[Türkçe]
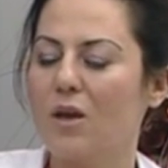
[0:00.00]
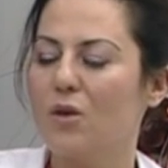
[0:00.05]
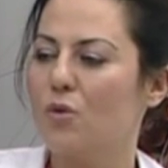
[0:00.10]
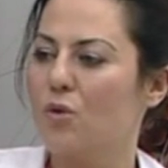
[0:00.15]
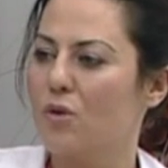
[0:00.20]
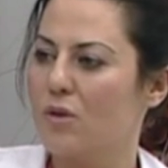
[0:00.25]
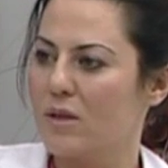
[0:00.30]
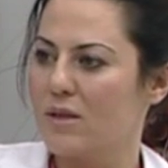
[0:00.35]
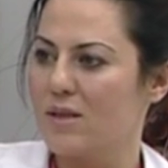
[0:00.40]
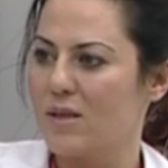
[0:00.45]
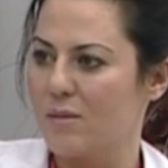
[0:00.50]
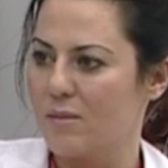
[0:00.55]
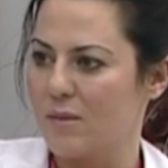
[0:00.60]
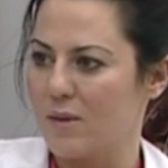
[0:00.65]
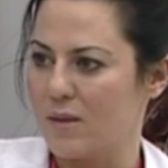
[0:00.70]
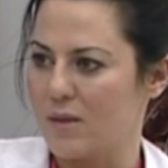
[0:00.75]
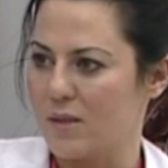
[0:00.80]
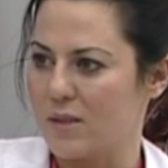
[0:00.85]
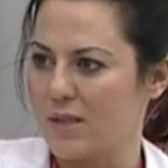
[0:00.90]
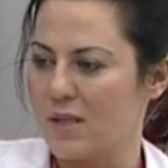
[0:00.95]

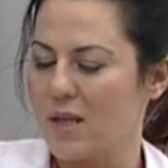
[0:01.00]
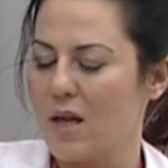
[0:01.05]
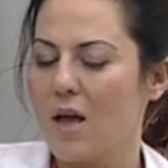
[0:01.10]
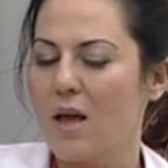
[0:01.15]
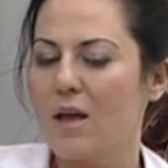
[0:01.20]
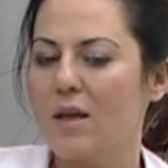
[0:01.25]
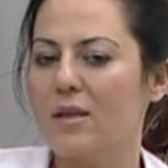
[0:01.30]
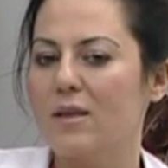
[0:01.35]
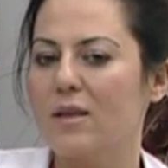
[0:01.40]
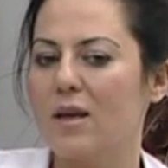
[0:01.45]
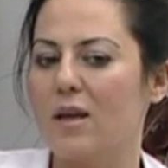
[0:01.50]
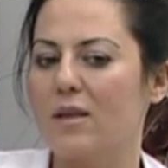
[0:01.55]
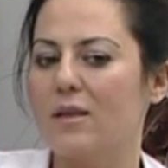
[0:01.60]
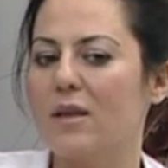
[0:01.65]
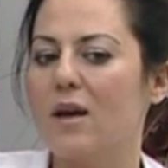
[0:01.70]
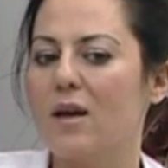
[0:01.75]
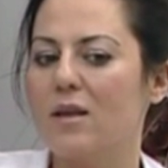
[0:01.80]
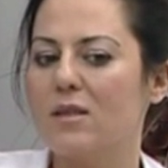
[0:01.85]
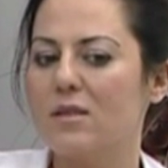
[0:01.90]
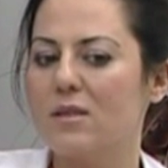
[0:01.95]
yönetebiliriz.
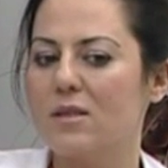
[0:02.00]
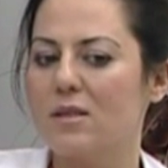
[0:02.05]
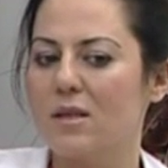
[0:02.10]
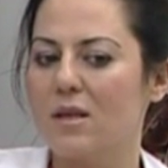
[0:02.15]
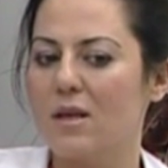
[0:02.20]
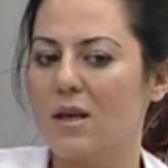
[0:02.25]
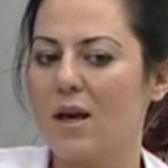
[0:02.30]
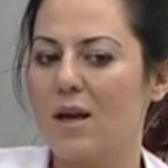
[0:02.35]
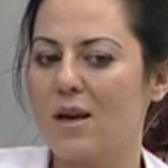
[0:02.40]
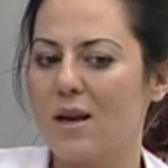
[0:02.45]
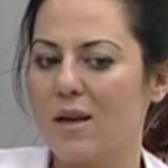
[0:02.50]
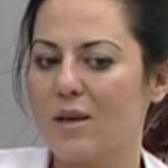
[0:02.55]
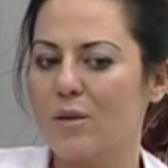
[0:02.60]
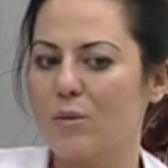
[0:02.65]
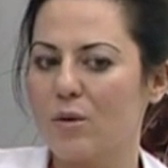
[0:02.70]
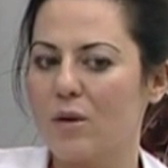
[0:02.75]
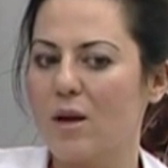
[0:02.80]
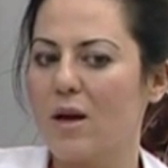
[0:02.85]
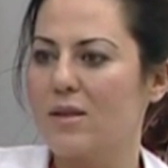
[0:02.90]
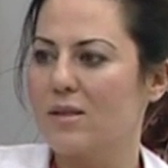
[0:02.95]
Yani hastaya
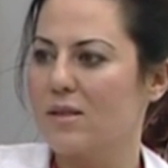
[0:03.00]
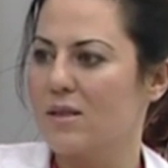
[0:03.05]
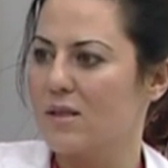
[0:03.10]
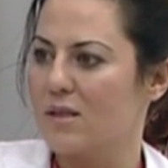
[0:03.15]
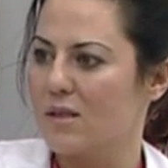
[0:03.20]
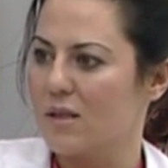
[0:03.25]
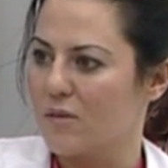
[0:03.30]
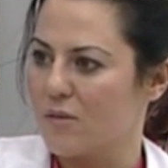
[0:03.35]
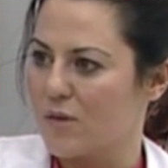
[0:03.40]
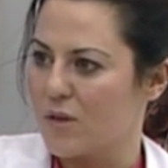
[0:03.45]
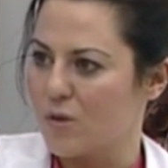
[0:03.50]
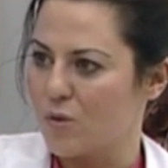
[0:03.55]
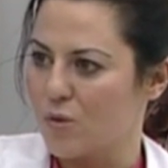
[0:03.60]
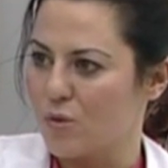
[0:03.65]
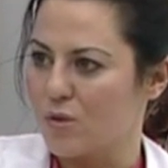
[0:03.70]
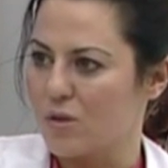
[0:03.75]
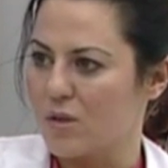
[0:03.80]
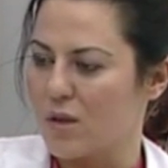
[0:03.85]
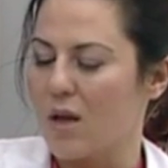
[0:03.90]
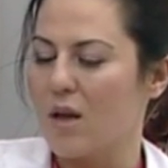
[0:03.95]
herhangi bir hastalık
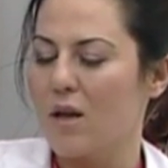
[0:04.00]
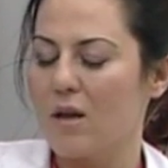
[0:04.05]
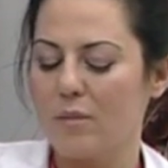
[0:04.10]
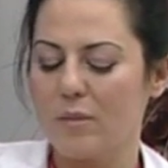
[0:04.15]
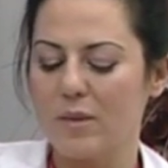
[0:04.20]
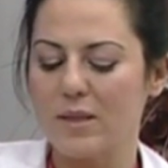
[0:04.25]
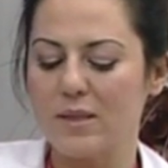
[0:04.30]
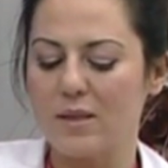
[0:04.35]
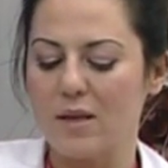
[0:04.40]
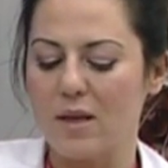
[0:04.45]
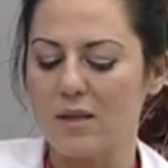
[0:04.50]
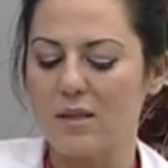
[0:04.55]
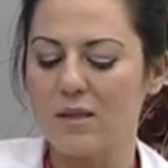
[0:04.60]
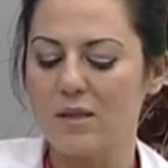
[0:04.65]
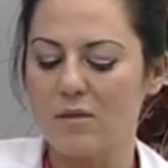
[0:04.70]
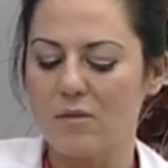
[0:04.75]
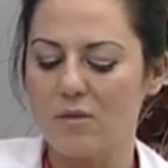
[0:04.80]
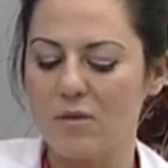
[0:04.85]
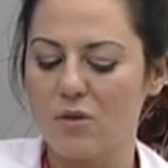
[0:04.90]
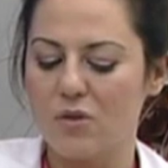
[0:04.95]
veriyorsa mesela
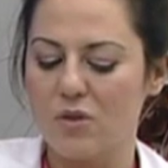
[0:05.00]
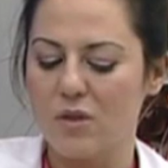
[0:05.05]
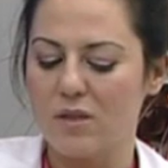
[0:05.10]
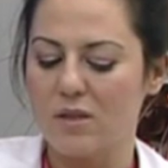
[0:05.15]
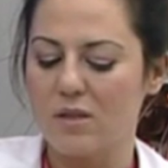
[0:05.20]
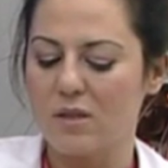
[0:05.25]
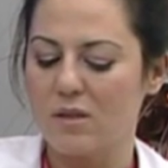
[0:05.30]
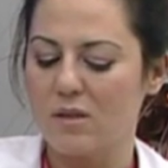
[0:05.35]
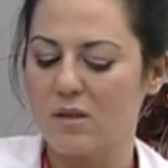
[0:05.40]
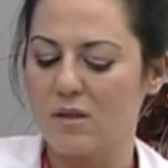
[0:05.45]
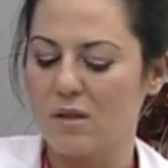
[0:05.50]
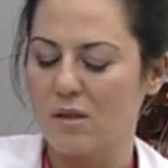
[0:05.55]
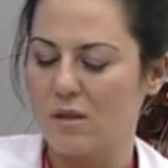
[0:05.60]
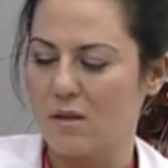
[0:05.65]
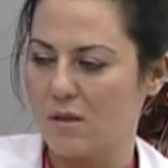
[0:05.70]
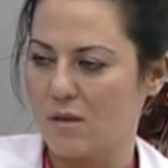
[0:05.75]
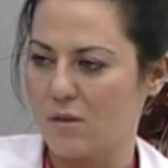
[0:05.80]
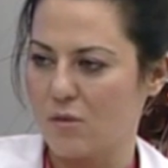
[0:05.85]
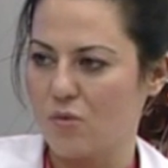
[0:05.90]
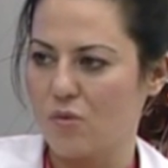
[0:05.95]
sivilce
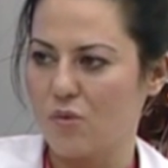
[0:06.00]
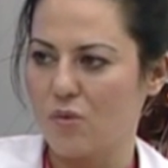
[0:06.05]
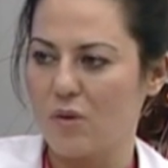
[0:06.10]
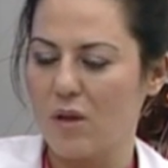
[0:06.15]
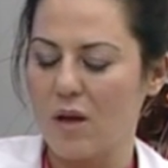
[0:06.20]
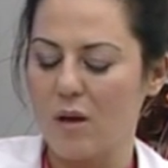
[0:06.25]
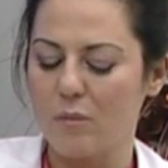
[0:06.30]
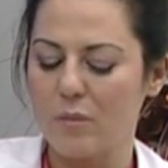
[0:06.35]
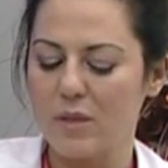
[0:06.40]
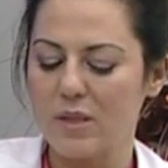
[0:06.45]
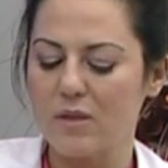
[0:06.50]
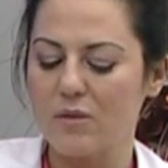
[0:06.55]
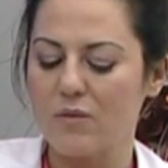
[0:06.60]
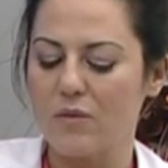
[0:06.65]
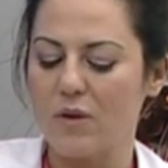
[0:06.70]
tüylenmesi